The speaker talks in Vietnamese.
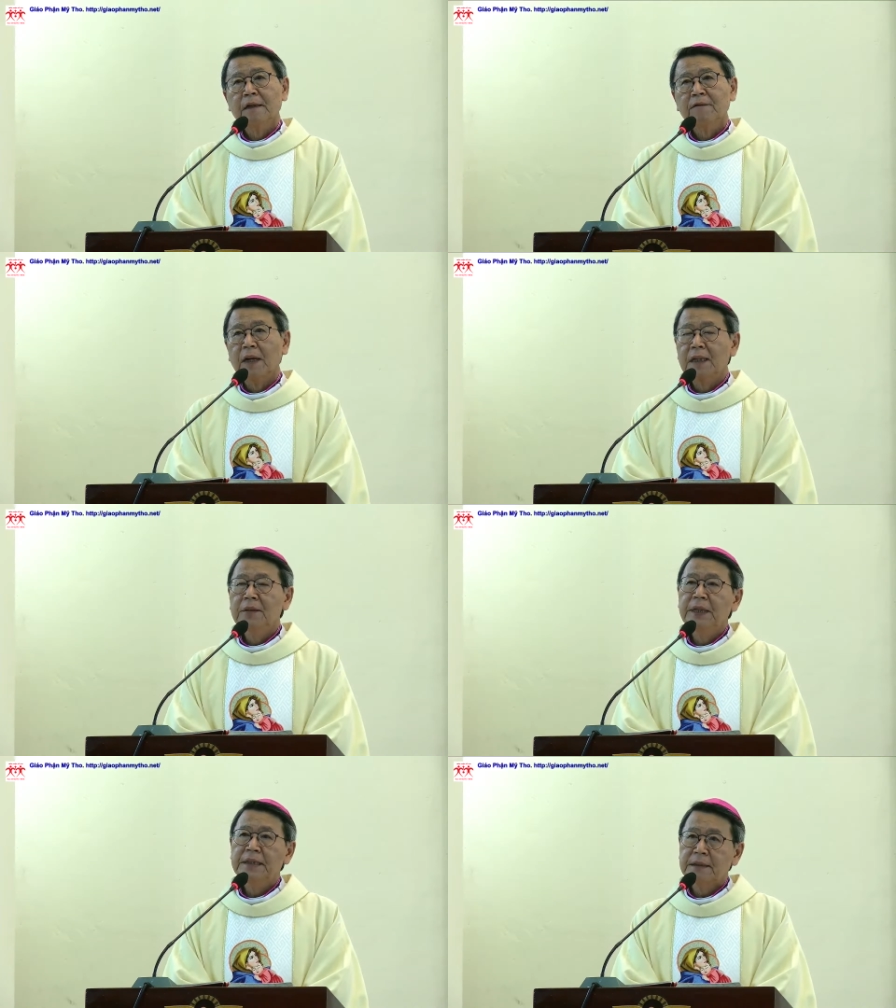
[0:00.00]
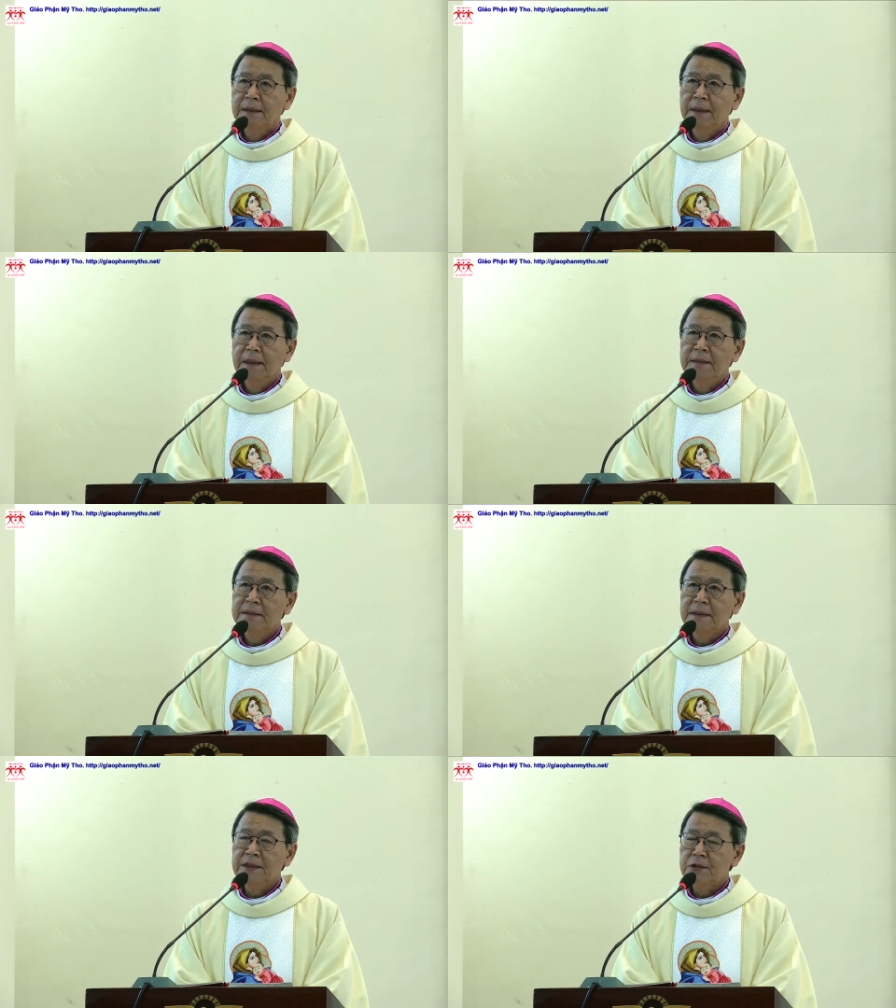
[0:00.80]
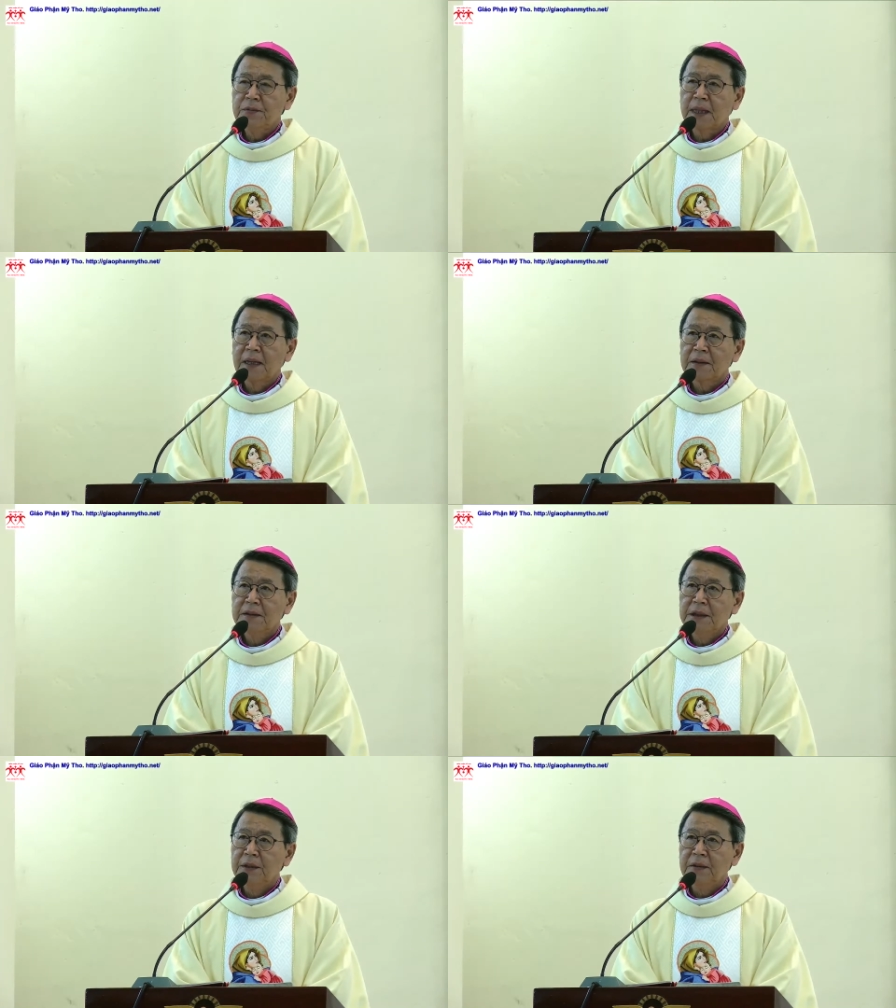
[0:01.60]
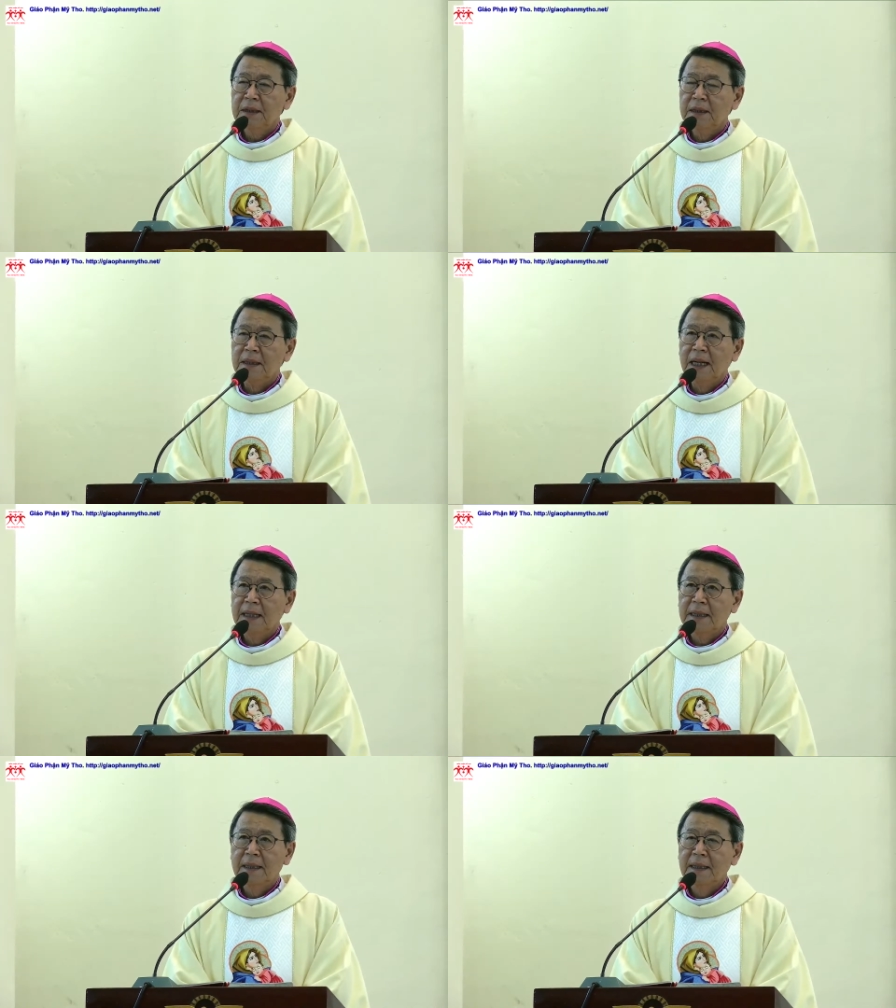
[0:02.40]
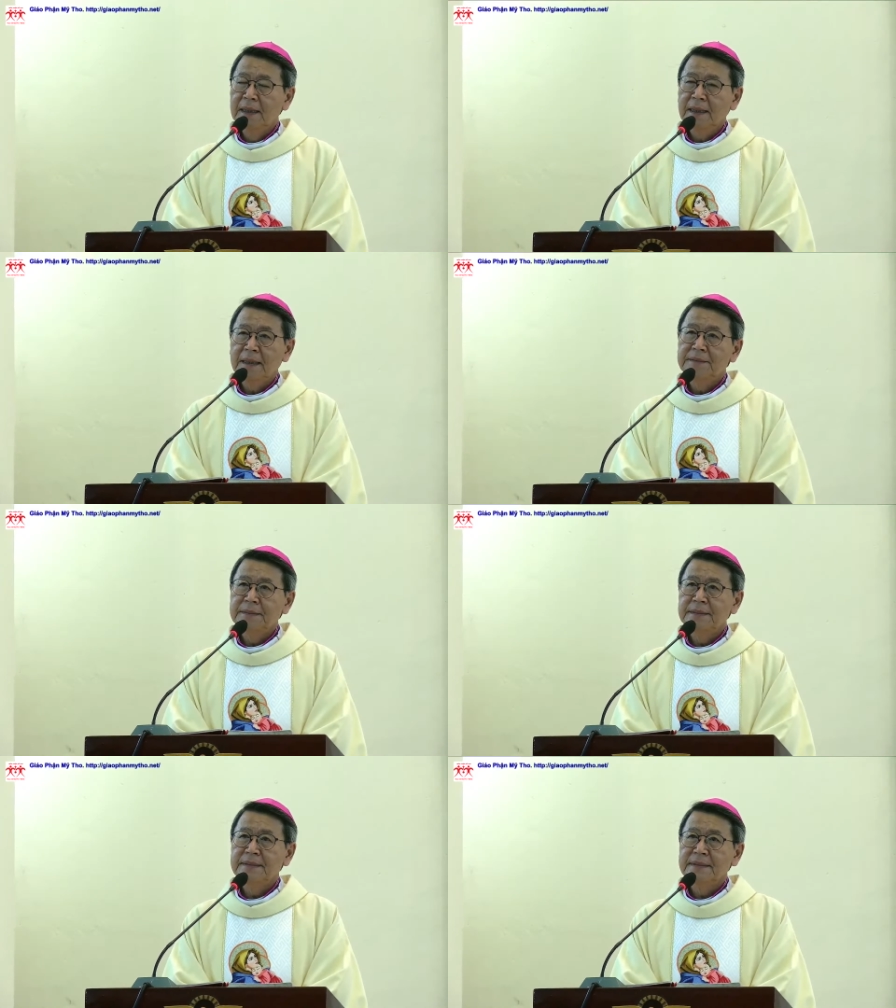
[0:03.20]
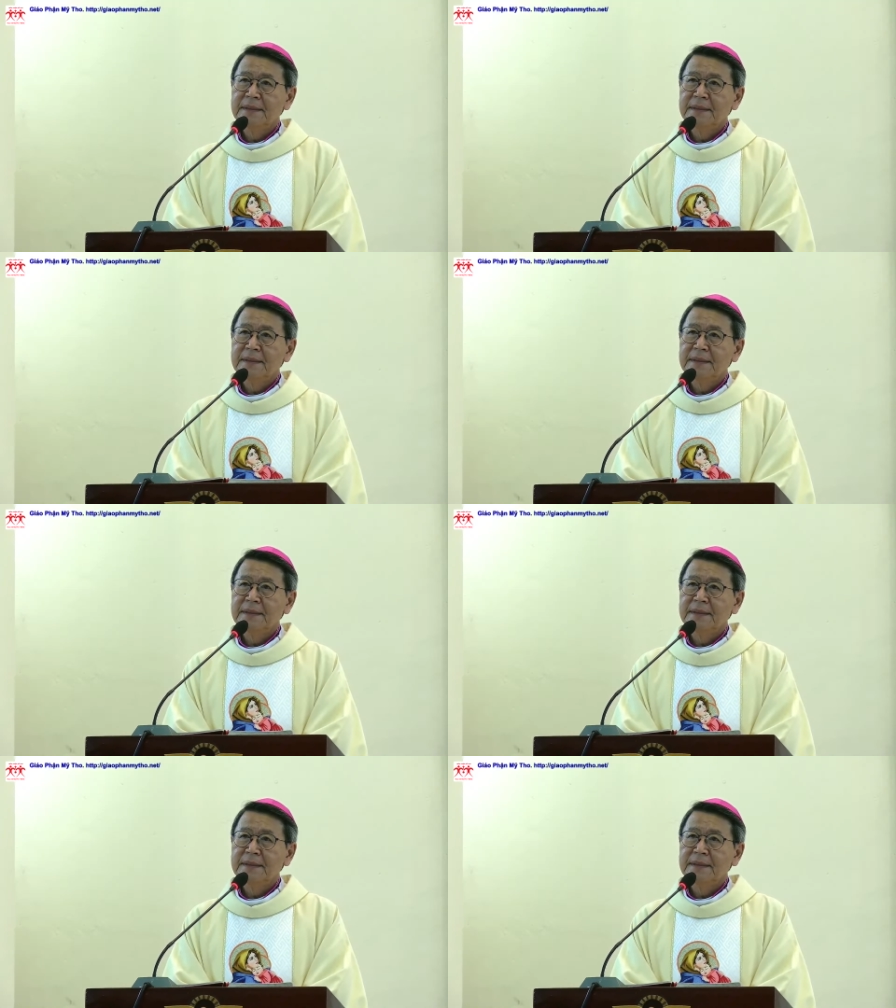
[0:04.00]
Và cứ bình thường thì chúng ta có nhiều cử hành lớn lắm.